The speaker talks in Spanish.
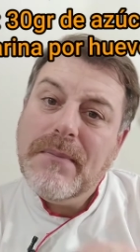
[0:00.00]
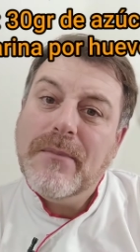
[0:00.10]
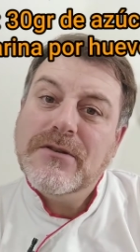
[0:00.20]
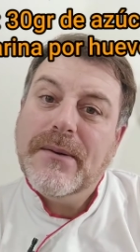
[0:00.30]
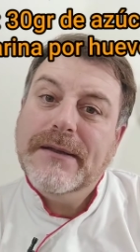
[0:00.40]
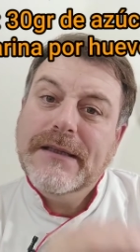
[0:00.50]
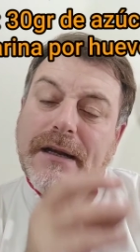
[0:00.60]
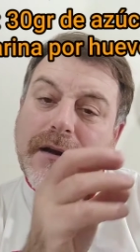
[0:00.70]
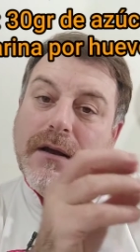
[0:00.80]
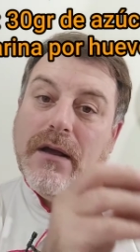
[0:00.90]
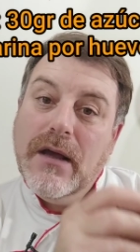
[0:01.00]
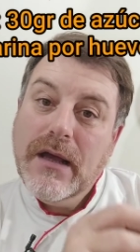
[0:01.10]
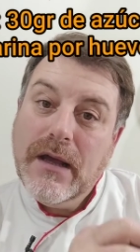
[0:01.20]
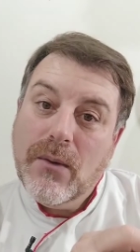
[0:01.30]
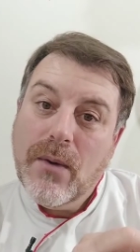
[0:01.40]
Vamos a batir
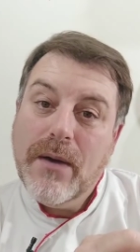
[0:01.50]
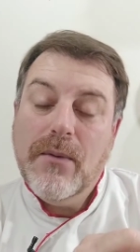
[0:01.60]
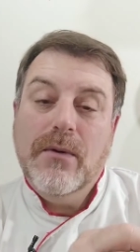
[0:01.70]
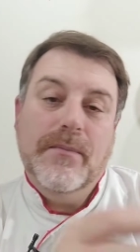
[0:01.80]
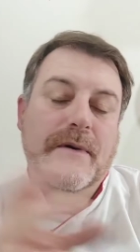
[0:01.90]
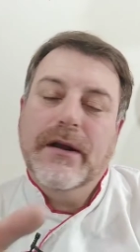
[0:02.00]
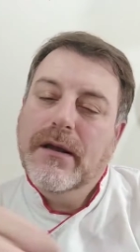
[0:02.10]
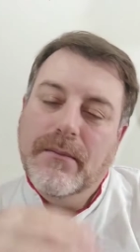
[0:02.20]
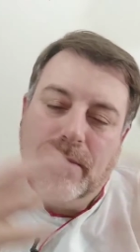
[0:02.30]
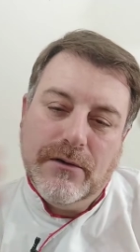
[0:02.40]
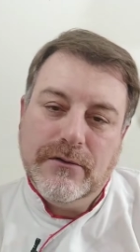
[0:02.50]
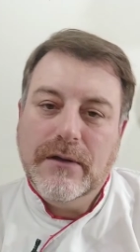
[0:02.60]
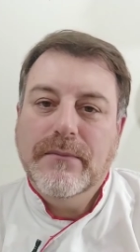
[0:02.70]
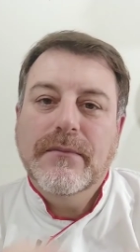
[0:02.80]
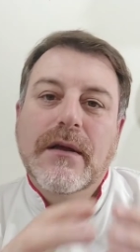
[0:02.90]
huevo, por ejemplo, no
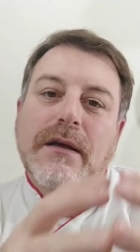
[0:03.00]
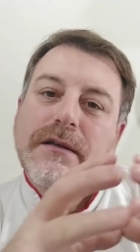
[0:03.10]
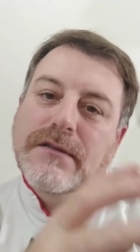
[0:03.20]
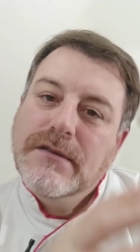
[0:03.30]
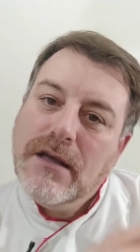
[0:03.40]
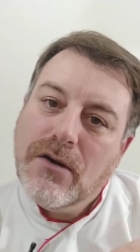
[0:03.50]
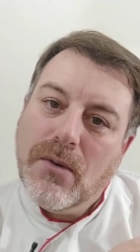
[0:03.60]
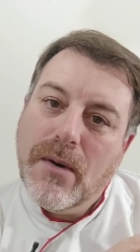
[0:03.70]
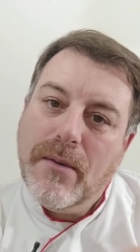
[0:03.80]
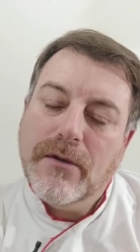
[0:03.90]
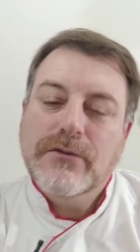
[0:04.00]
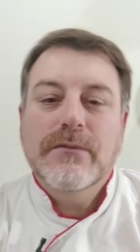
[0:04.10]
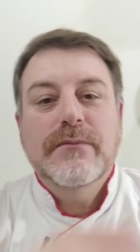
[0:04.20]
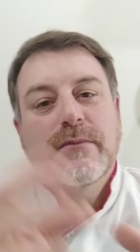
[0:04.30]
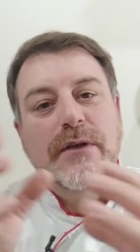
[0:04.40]
sé, 5
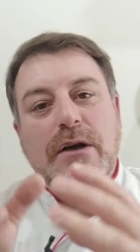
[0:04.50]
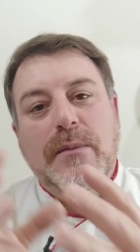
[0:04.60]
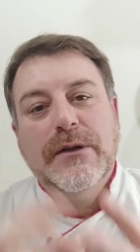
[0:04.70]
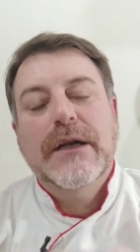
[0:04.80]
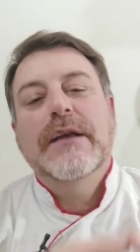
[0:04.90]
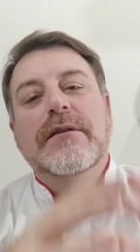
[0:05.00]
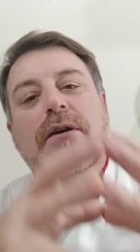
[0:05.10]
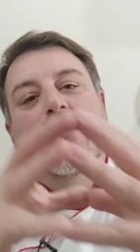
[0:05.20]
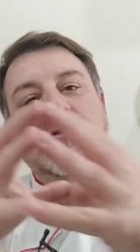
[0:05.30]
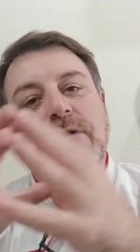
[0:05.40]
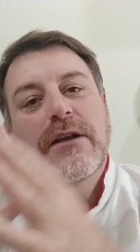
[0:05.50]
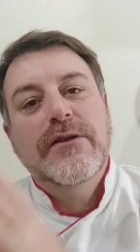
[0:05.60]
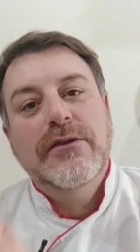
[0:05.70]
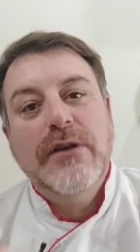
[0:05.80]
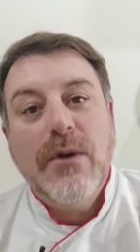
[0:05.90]
huevos, 5 por 3 kilos, con
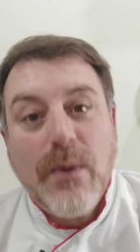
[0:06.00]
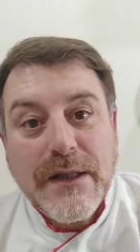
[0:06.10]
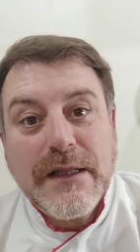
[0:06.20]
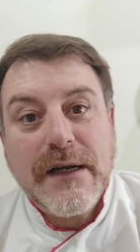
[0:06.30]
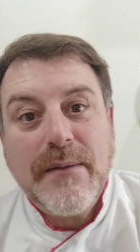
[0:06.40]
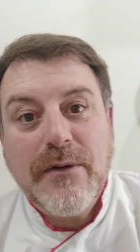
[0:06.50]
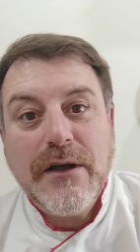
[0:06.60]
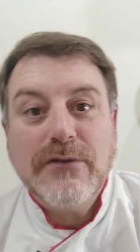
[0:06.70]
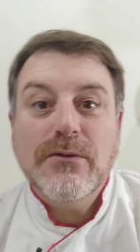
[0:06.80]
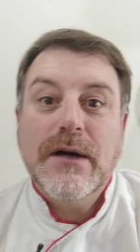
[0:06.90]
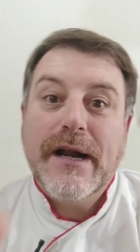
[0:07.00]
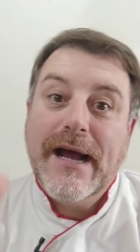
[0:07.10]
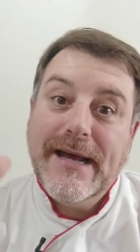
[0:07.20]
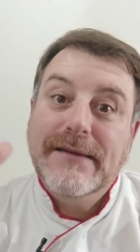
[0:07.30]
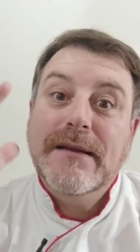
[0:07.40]
150 gramos de
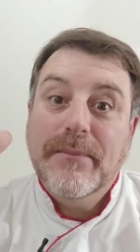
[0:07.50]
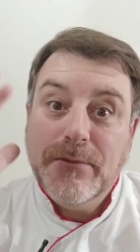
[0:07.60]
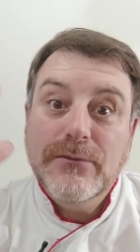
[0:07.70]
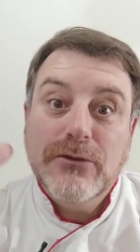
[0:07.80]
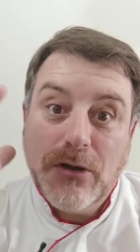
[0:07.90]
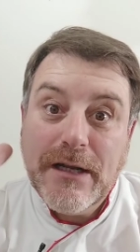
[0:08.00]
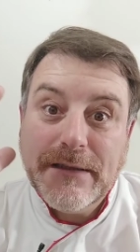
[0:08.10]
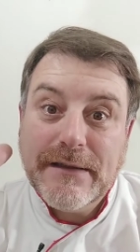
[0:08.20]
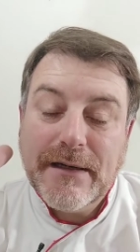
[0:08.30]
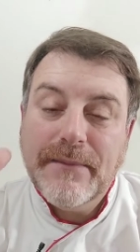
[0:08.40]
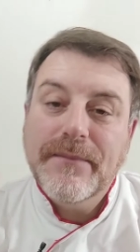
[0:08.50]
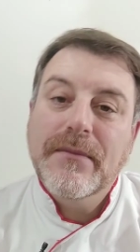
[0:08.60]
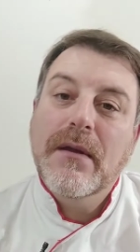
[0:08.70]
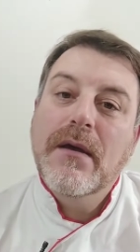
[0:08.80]
azúcar a este punto letra